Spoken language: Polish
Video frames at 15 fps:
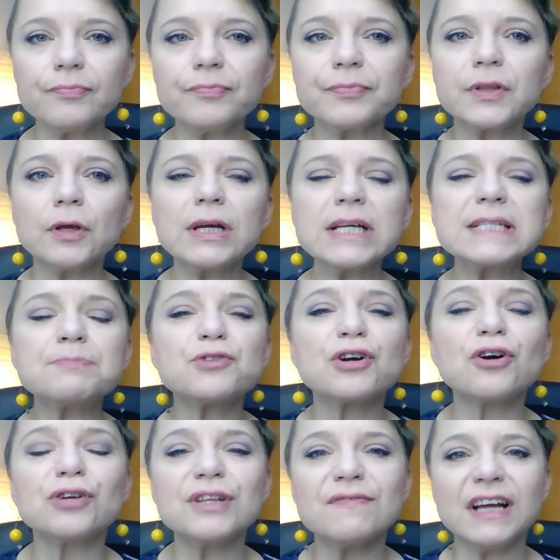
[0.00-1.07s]
to jest
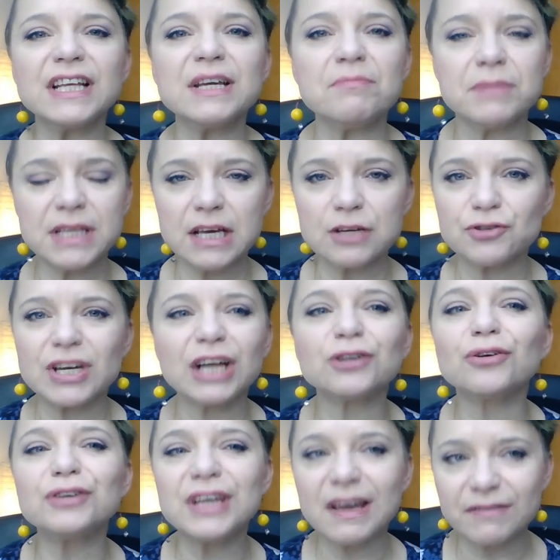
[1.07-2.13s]
przekonywanie mnie, że ja
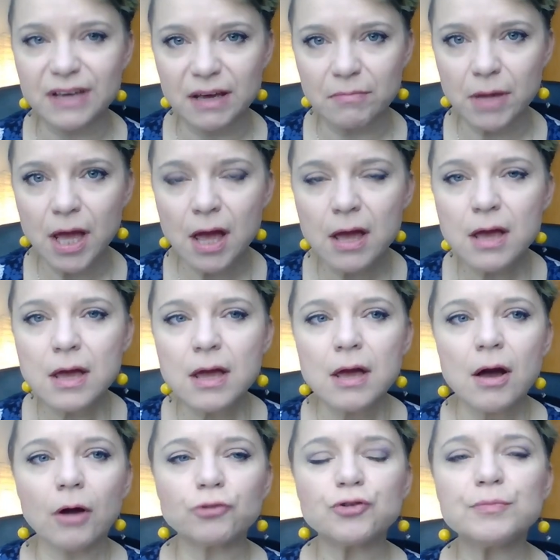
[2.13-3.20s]
to nie wiem,
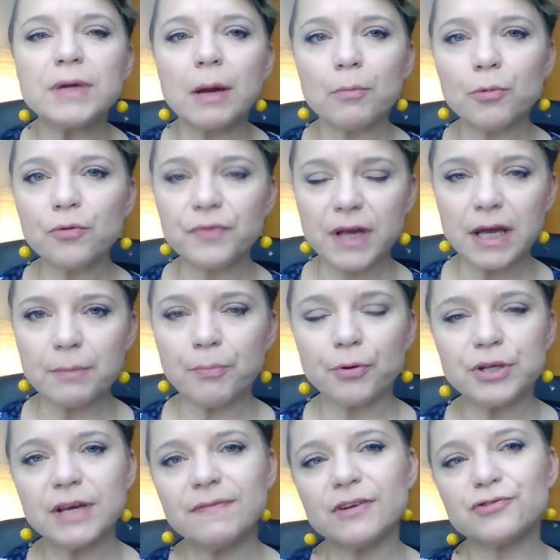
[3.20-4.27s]
o czym ja mówię,
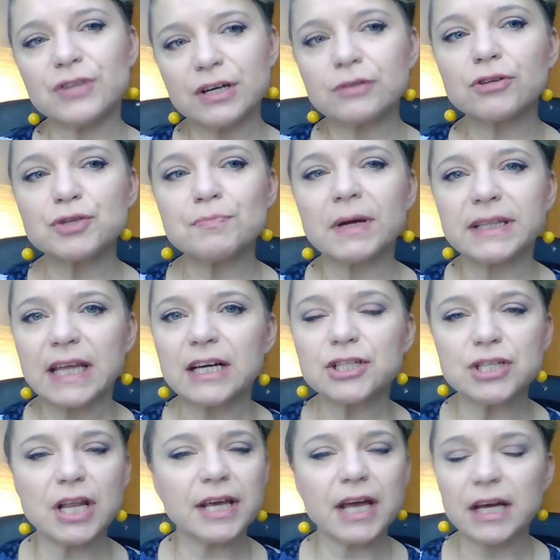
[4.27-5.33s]
ponieważ ten ktoś ma tak
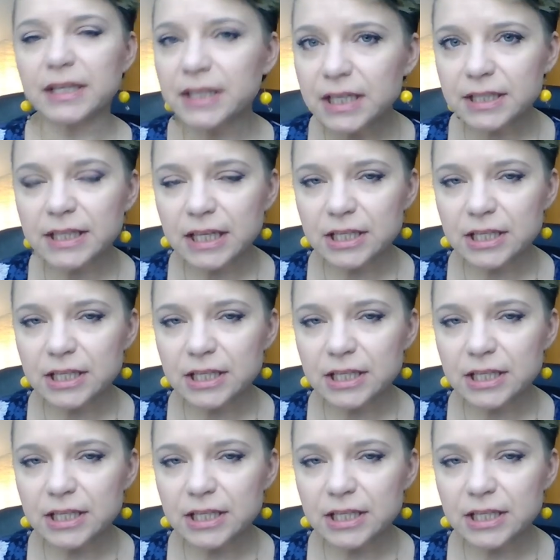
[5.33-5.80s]
źle jak nikt na